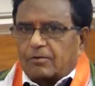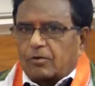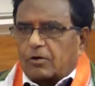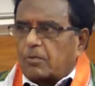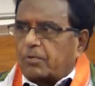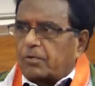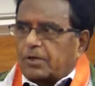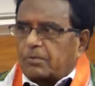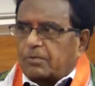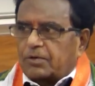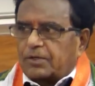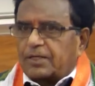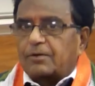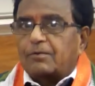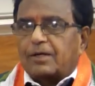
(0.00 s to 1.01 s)
ఒక పూట
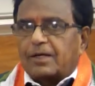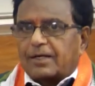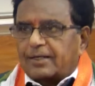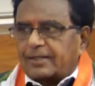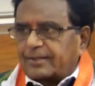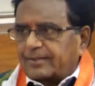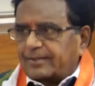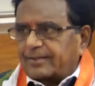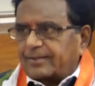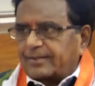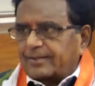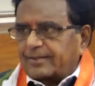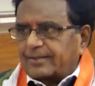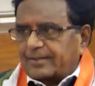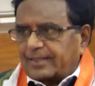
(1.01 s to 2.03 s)
భోజనం కూడా
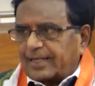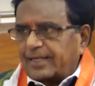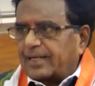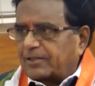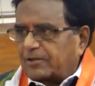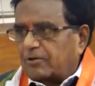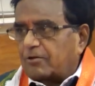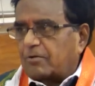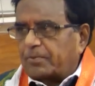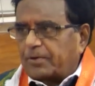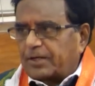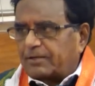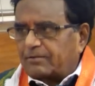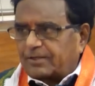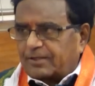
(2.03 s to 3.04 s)
సరిగ్గా
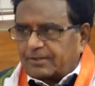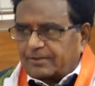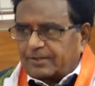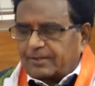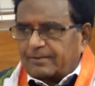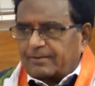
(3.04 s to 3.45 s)
దొరకపోయేటువంటి రోజులు